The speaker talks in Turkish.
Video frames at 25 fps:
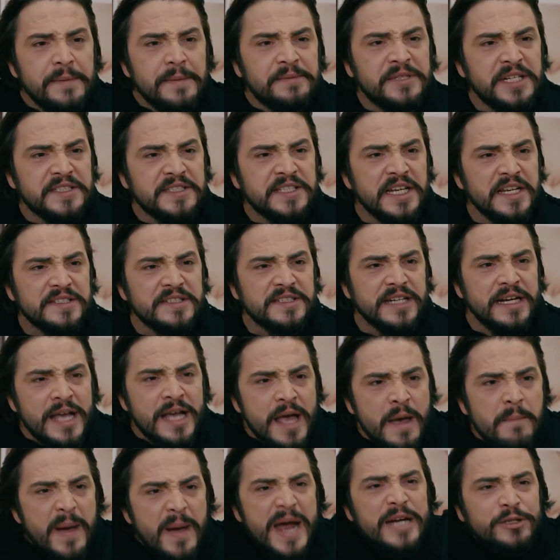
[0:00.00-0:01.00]
Sahip çıksanıza.
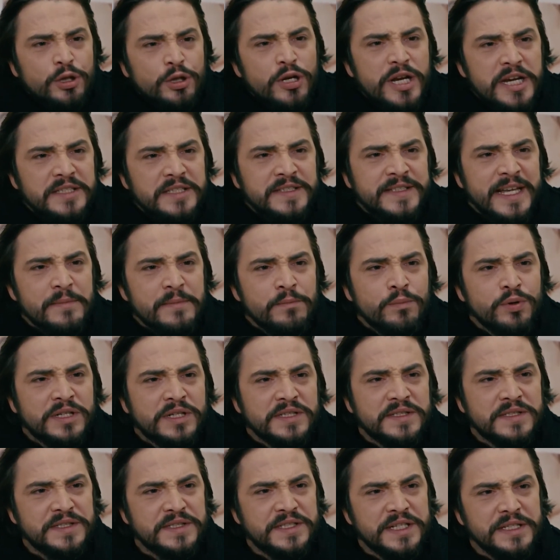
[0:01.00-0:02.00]
Personelinizdeyin bu
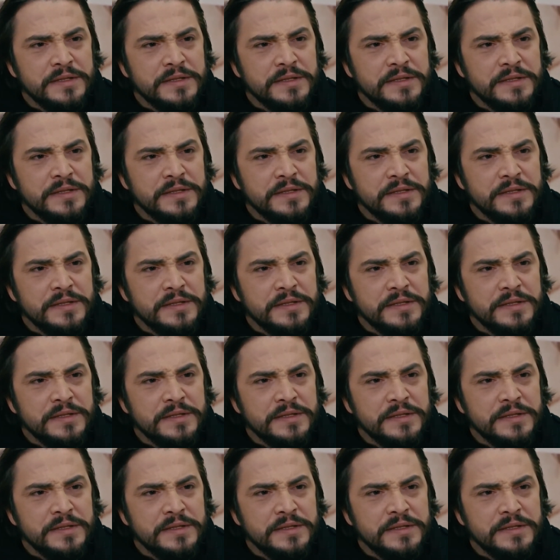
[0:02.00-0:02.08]
kız